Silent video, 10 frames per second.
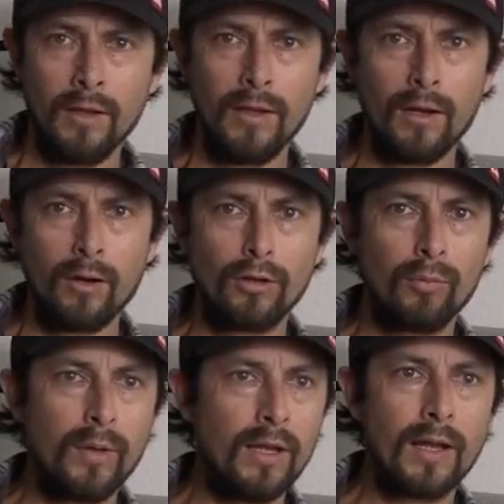y el
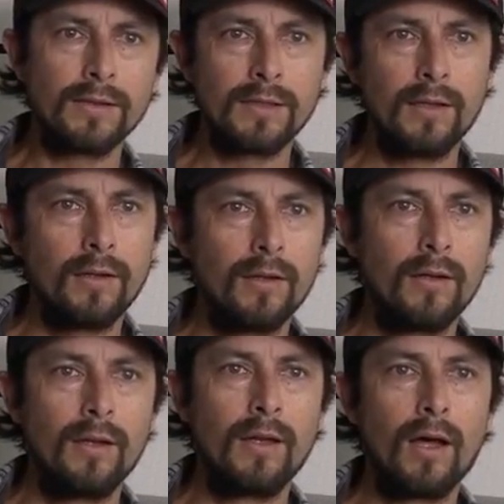otro pilar es
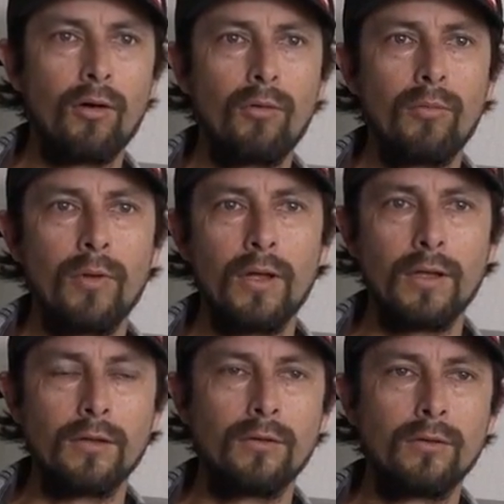el, el lado
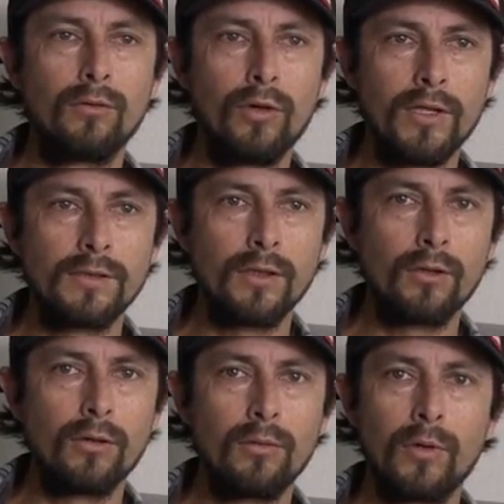eh, turístico.